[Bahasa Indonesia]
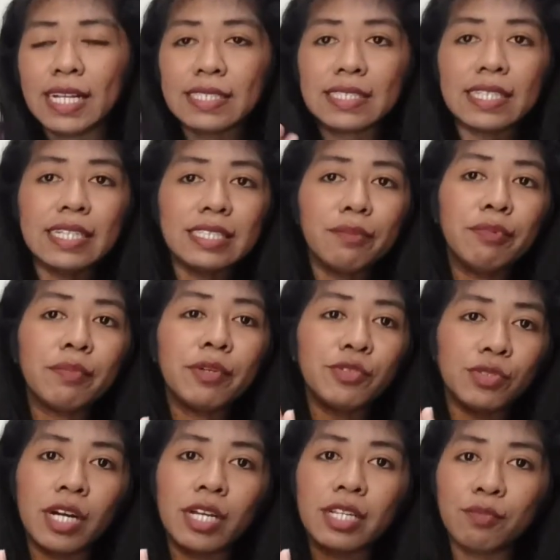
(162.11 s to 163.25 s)
Setelah teman-teman
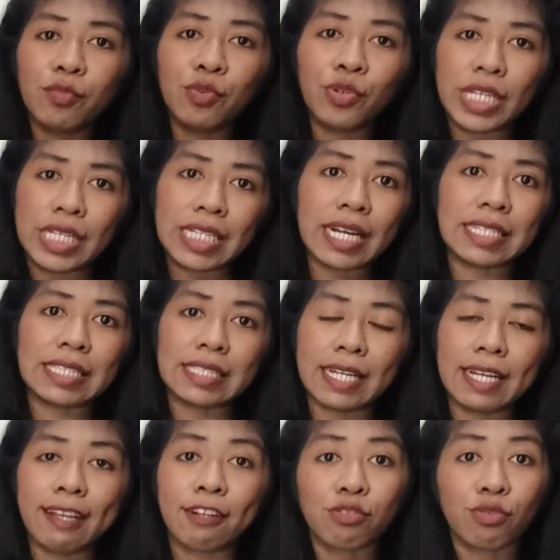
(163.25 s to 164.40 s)
sudah nemuin
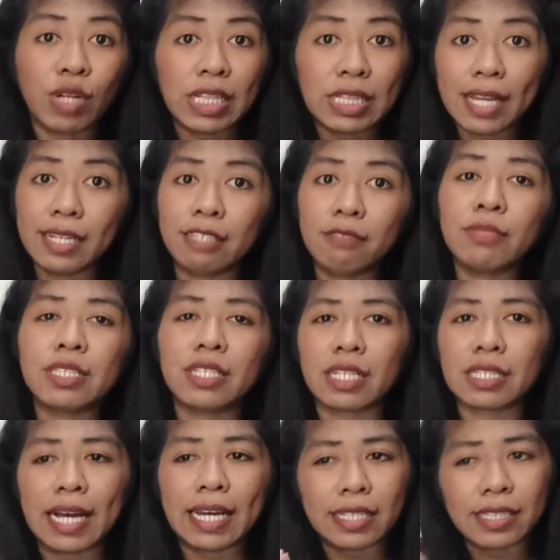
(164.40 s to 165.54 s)
kata yang sulit tadi
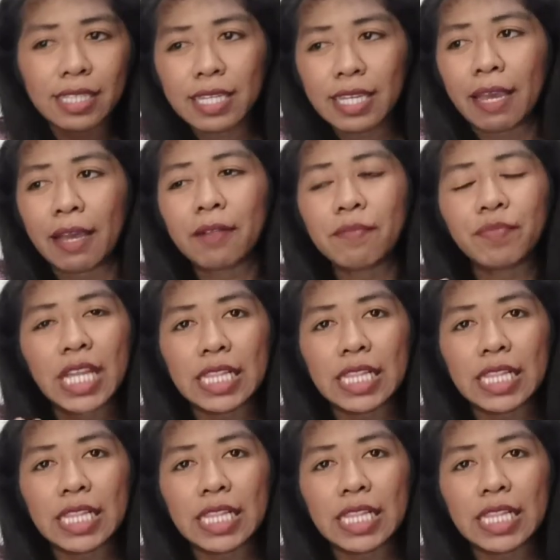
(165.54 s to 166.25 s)
beserta artinya,